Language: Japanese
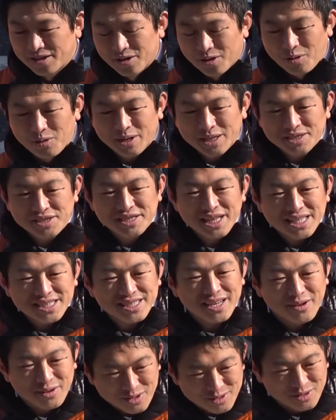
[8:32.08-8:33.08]
今月になっ
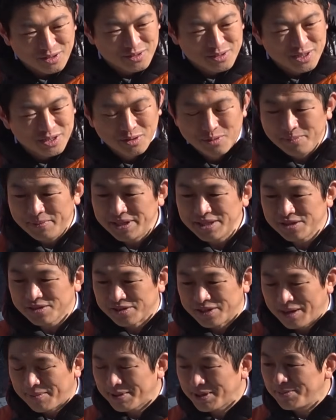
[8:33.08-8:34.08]
ちゃうよと、日本民
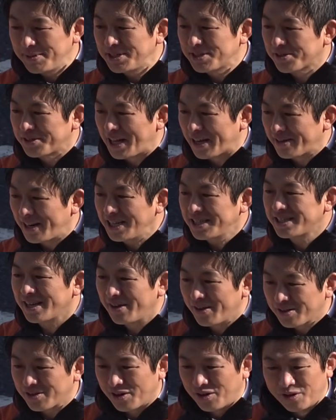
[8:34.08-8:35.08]
族、大和民族なくなっちゃ
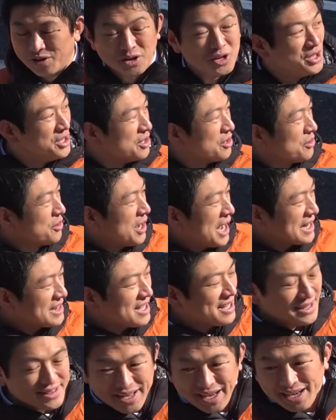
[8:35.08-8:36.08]
うよと、この
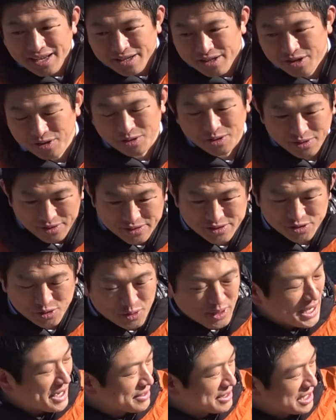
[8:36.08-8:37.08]
旗ね、今日上
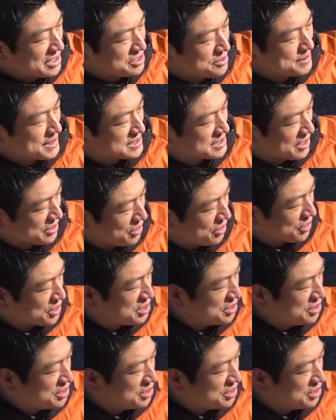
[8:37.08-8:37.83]
皇陛下の誕生日ですけど、